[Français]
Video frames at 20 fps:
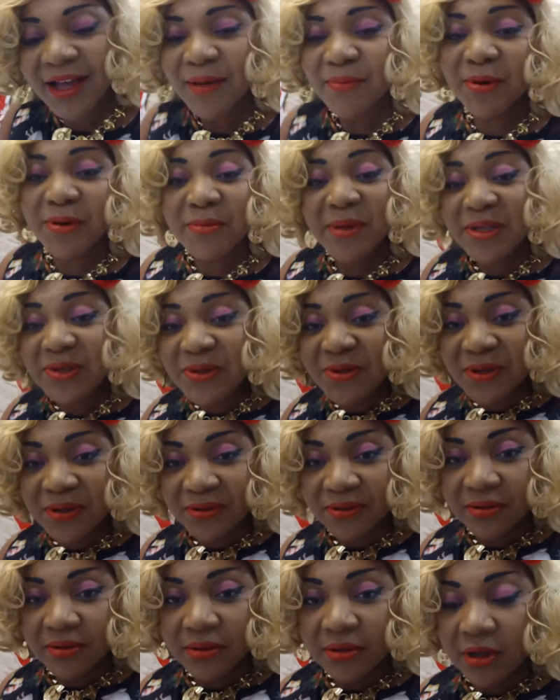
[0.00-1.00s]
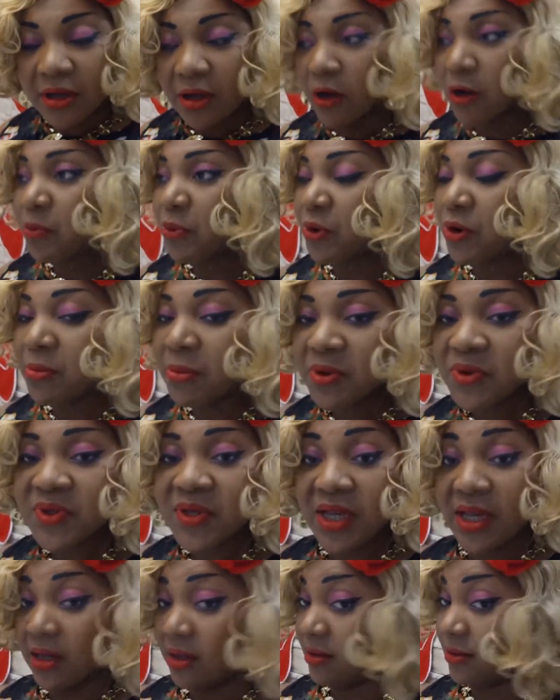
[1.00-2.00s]
Bon, maintenant, on peut
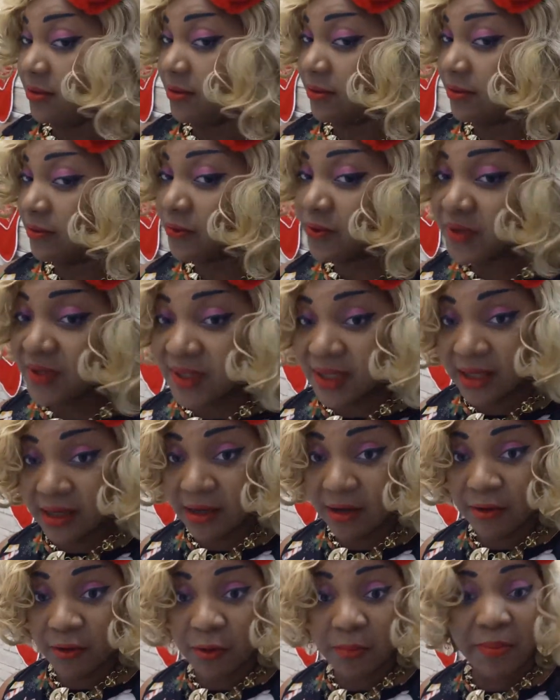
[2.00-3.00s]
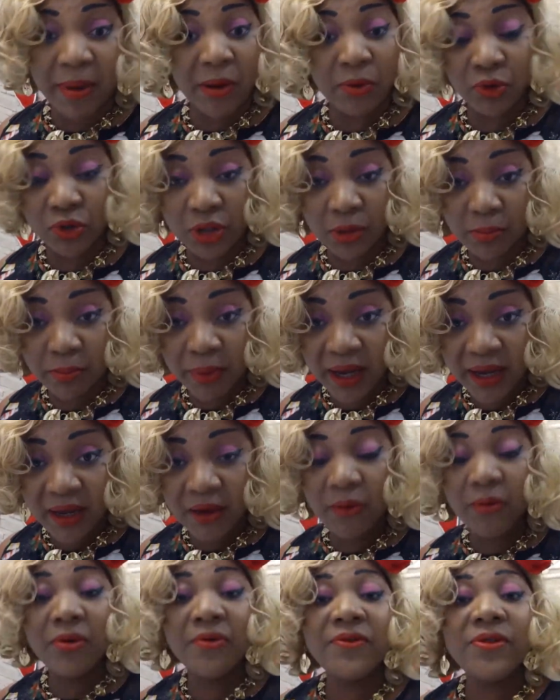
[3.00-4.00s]
commencer aussi un repas au champagne et
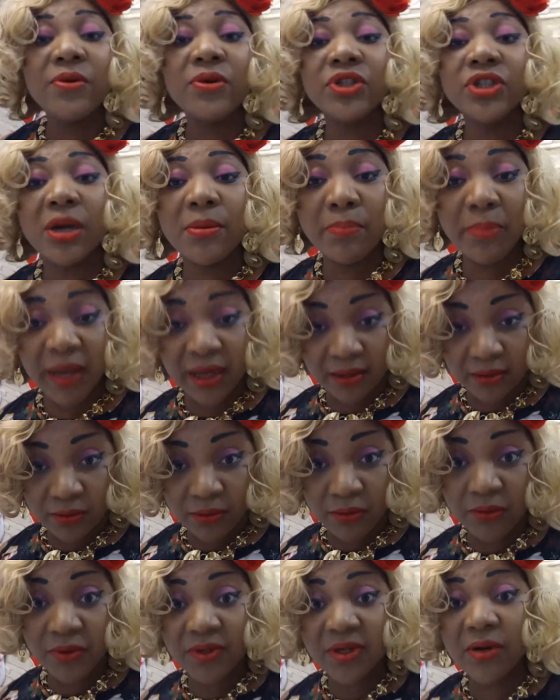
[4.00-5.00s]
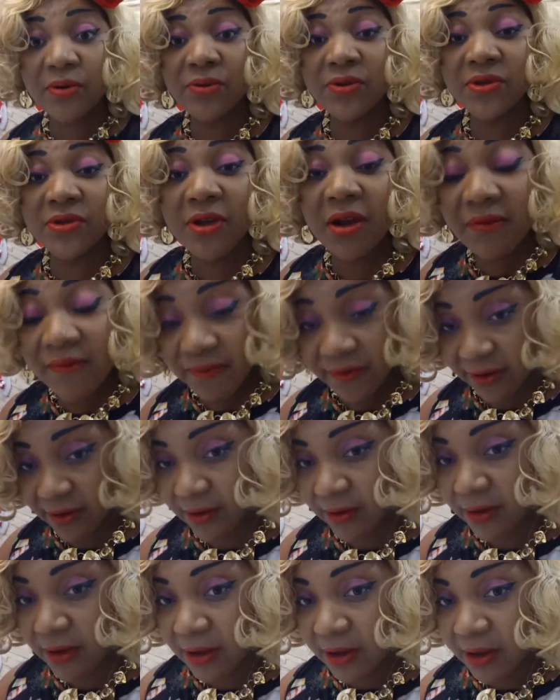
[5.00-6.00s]
on le finit au champagne. Donc, c'est le seul vent
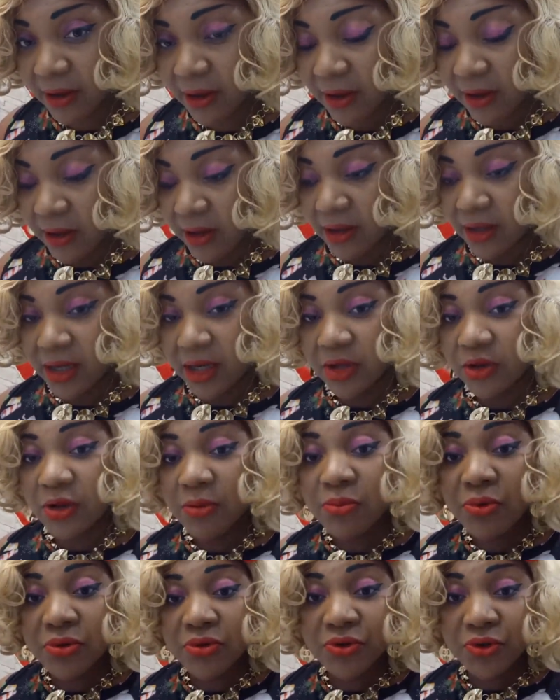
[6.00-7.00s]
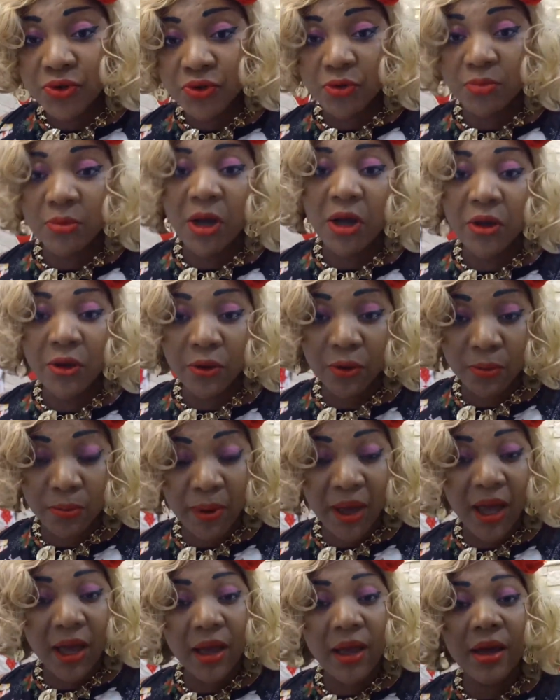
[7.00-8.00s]
qui débute justement un
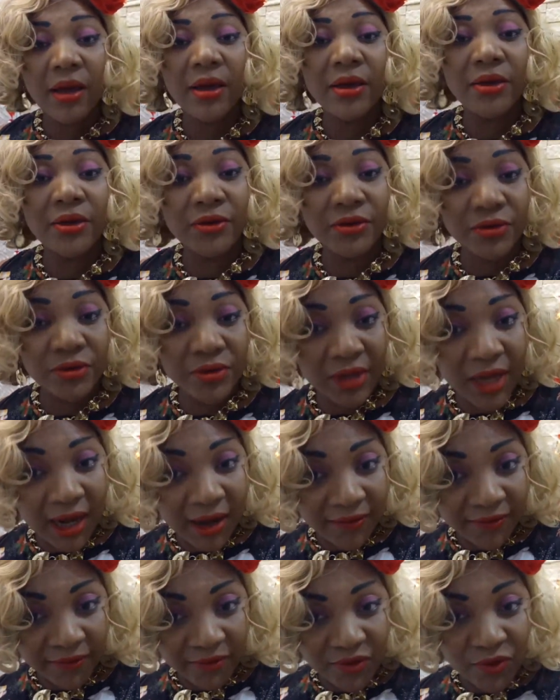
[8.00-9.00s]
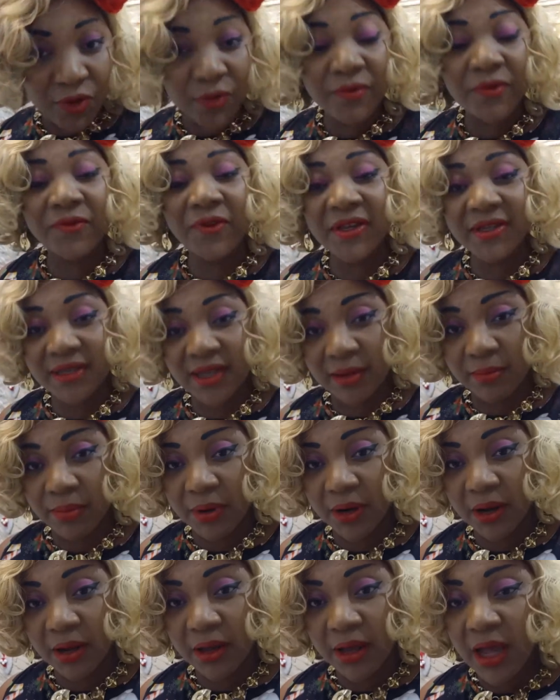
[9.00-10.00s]
repas jusqu'à la fin, si on veut
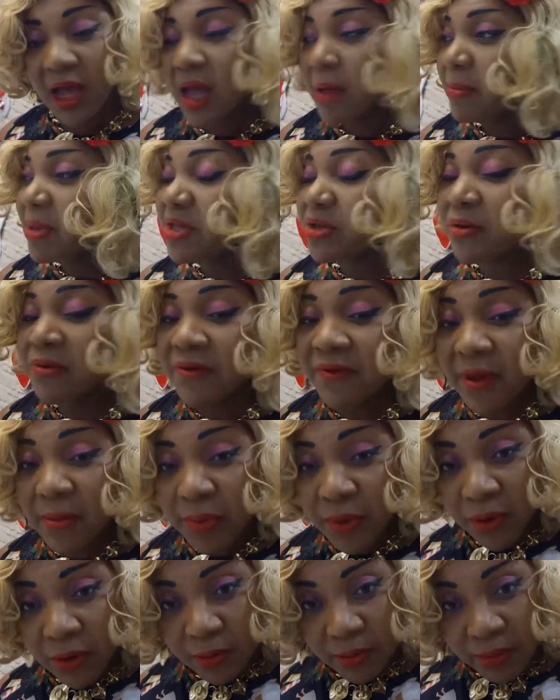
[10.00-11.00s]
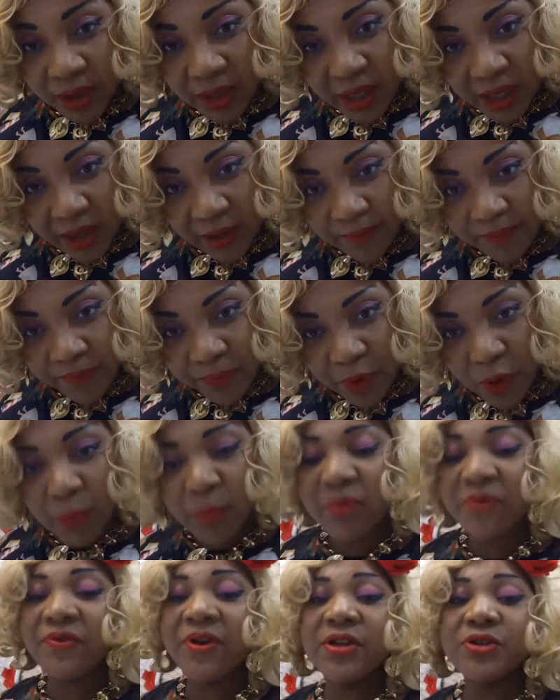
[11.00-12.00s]
simple. Mais si on veut faire un peu compliqué, on
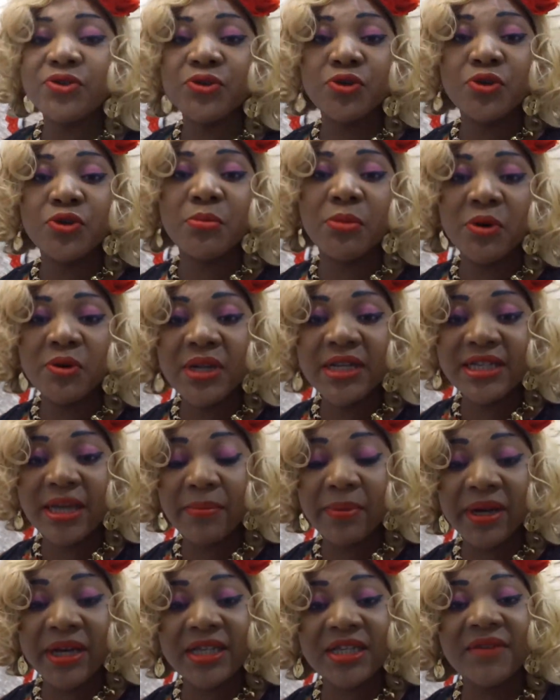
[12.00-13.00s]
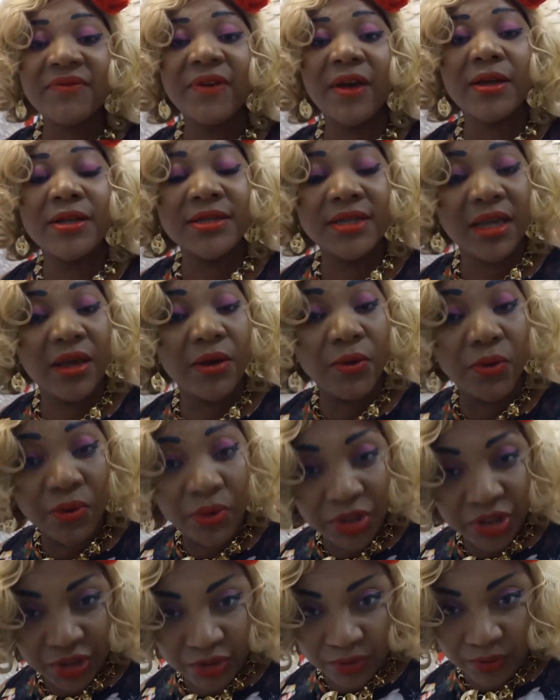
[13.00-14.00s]
peut faire justement des apéritifs assez
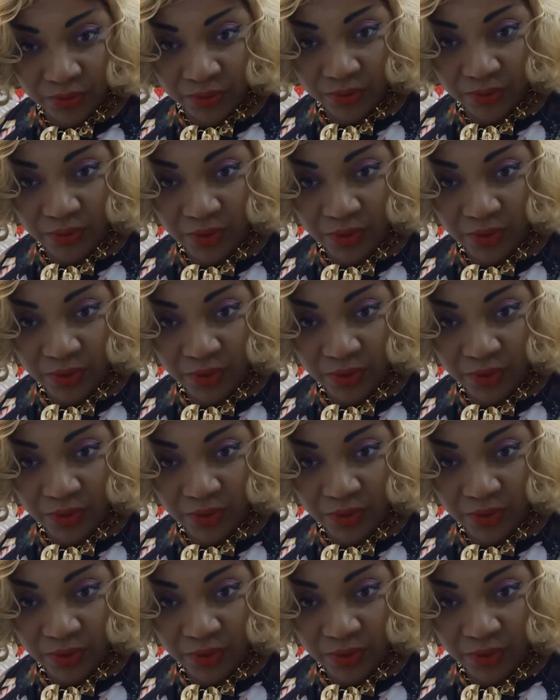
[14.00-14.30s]
originaux.